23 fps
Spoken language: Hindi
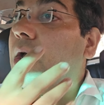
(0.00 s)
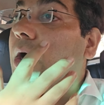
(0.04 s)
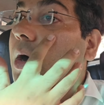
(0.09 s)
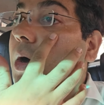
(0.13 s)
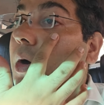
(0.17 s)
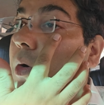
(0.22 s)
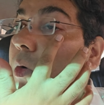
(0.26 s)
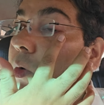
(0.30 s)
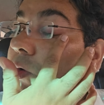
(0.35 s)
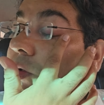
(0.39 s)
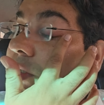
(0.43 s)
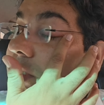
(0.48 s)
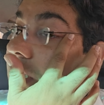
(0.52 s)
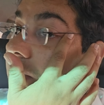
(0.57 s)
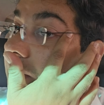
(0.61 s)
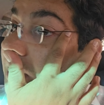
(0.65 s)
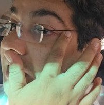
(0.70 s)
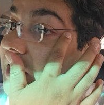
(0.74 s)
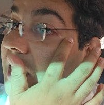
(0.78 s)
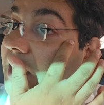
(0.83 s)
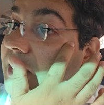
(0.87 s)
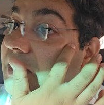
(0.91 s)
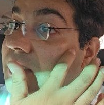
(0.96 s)
और उसके
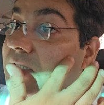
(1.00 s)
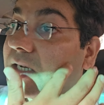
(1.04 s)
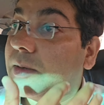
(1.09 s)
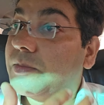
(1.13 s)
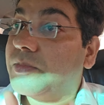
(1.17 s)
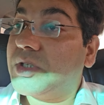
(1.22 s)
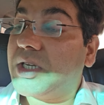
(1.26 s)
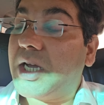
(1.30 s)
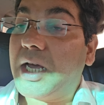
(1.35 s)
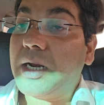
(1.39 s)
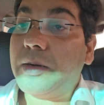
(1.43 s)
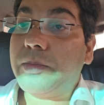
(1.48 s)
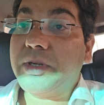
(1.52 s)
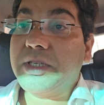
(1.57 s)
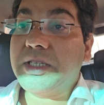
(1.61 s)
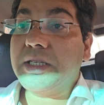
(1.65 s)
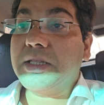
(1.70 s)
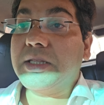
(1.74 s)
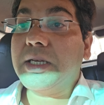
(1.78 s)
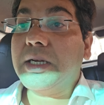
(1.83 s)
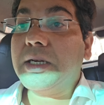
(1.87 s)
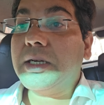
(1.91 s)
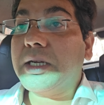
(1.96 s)
बाद आज शाम चार
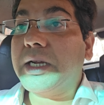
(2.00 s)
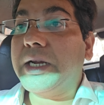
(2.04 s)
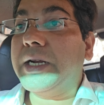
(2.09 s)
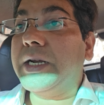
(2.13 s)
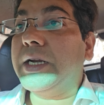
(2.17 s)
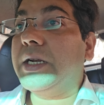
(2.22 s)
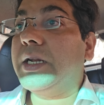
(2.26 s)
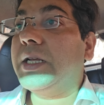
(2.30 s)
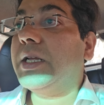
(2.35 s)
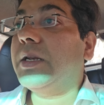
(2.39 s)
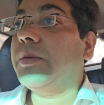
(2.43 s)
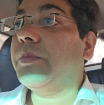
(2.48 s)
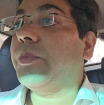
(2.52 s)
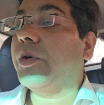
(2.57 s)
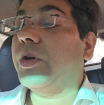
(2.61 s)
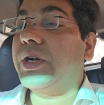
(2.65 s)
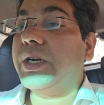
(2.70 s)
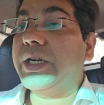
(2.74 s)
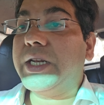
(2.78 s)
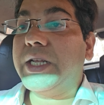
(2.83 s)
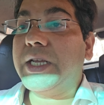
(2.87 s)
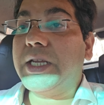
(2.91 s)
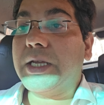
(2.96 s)
बजे तक इंडियन
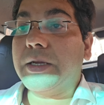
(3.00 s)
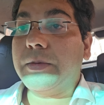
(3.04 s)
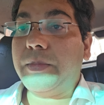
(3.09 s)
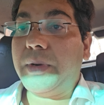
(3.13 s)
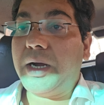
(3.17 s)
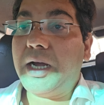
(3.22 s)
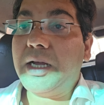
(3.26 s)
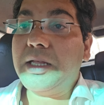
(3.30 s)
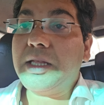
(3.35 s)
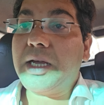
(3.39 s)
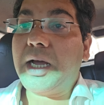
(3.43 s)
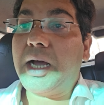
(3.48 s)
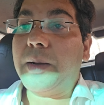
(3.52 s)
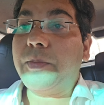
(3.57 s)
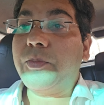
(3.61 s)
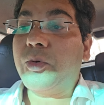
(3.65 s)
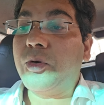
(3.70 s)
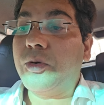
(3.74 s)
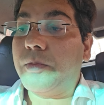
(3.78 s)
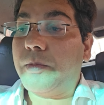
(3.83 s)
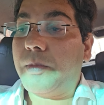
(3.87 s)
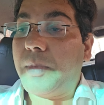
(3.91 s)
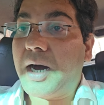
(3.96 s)
पॉलिटिक के बाद
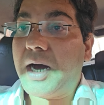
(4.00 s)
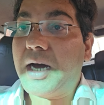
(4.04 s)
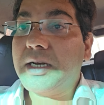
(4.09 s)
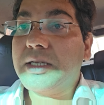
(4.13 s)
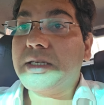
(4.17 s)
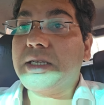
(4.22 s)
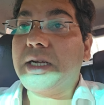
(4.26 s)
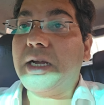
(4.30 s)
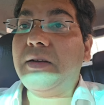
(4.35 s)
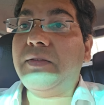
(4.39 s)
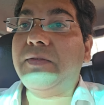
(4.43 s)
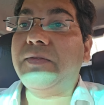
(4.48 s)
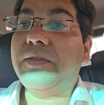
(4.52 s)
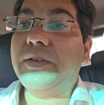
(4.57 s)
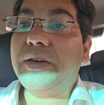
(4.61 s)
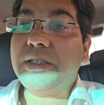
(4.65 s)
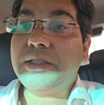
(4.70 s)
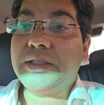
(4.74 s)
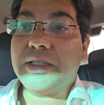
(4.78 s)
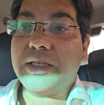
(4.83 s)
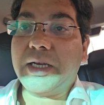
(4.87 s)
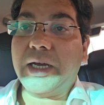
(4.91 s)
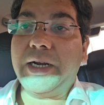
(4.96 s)
आपको मार्च का
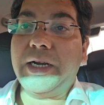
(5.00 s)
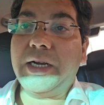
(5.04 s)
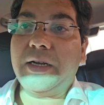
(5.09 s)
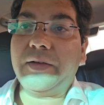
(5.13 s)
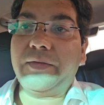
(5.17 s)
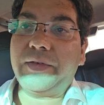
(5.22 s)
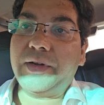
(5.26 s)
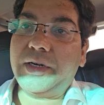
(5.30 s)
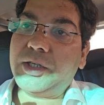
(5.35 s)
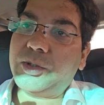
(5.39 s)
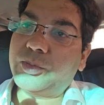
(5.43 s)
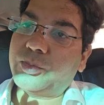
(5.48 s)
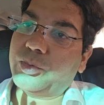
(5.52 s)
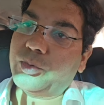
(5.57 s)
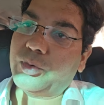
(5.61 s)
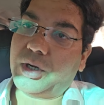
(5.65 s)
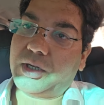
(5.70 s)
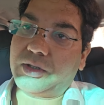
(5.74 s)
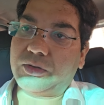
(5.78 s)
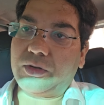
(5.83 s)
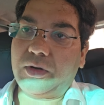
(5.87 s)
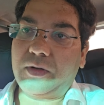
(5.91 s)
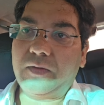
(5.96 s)
फर्स्ट करंट अफेयर्स
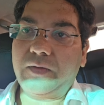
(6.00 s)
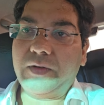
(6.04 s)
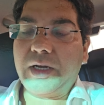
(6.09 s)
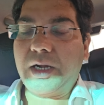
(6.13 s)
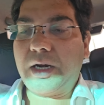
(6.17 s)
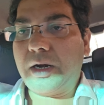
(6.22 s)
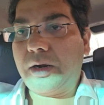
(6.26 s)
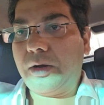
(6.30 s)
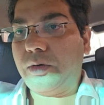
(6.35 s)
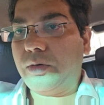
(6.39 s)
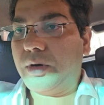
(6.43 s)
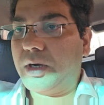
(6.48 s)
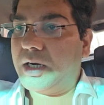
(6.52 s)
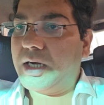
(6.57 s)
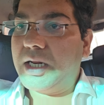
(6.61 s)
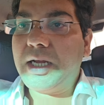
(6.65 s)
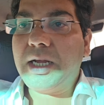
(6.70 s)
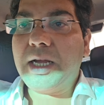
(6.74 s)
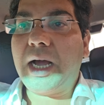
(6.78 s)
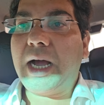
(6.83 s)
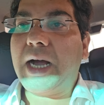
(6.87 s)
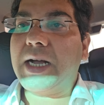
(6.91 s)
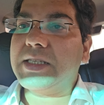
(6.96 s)
पूरा सॉल्व करना होगा
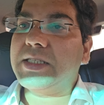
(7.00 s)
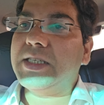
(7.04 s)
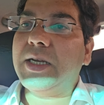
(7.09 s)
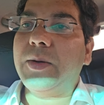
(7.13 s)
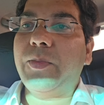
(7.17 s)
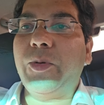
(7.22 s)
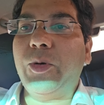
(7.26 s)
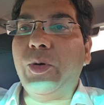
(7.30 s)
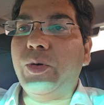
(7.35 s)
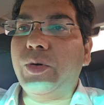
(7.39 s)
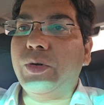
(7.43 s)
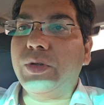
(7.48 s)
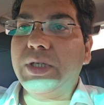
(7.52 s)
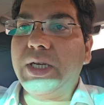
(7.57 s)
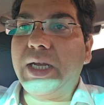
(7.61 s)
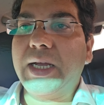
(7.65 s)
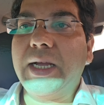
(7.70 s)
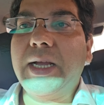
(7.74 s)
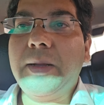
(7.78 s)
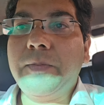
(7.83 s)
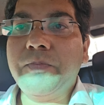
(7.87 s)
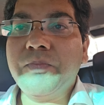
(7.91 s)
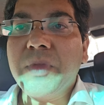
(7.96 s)
ठीक आज ही अपलोड हो
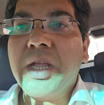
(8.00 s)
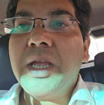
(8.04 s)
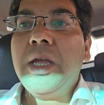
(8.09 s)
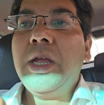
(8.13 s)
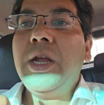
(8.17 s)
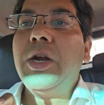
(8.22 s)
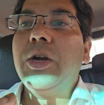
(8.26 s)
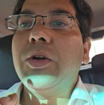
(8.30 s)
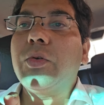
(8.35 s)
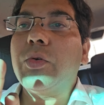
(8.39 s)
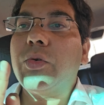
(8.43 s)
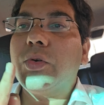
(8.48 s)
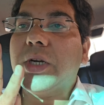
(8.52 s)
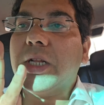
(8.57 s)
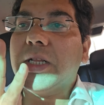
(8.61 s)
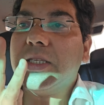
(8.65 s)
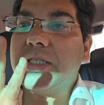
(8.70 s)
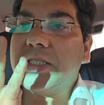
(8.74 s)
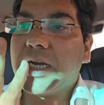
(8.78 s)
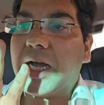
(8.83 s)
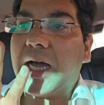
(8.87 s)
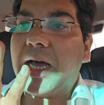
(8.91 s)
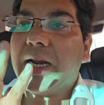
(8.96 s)
जाएगा टोटल
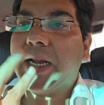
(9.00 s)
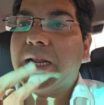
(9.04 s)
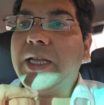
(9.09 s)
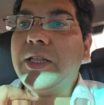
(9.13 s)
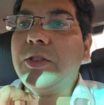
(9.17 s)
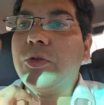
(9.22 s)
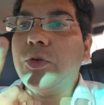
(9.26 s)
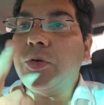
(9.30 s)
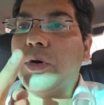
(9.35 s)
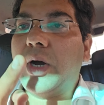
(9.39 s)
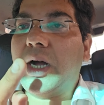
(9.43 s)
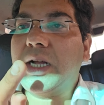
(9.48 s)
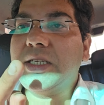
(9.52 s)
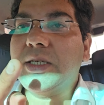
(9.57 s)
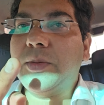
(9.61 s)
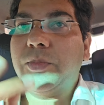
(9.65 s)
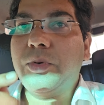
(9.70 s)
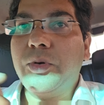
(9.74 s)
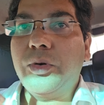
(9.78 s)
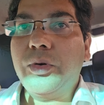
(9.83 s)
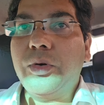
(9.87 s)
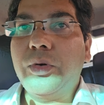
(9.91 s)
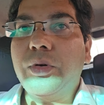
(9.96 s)
चार हैं दो आज
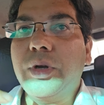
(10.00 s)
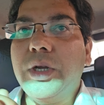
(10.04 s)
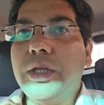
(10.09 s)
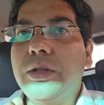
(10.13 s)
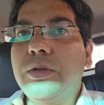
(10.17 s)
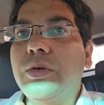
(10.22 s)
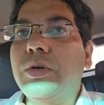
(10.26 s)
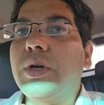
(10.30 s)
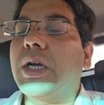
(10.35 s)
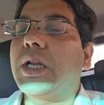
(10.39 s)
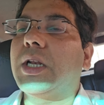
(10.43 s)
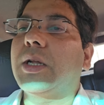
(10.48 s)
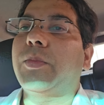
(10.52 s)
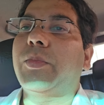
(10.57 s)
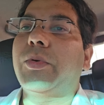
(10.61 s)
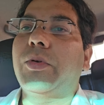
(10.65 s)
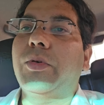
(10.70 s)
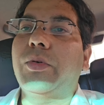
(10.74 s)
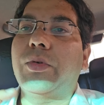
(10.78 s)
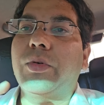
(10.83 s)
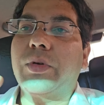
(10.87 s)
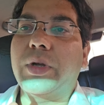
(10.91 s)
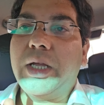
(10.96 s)
अपलोड होंगे दो कल
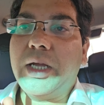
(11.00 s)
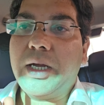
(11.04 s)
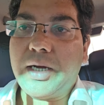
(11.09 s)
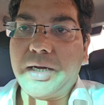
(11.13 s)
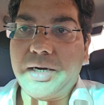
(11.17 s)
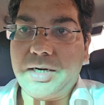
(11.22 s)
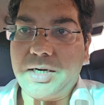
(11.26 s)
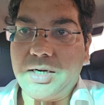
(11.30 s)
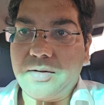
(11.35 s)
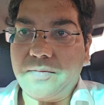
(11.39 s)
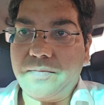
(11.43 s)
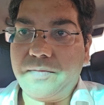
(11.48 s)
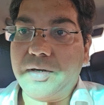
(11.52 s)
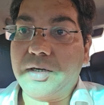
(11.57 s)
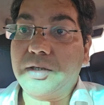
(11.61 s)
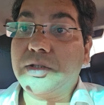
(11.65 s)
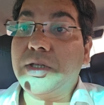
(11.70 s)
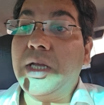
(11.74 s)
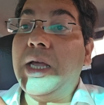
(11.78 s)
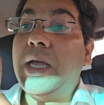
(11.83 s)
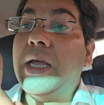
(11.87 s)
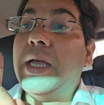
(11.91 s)
अपलोड होंगे करंट अफेयर्स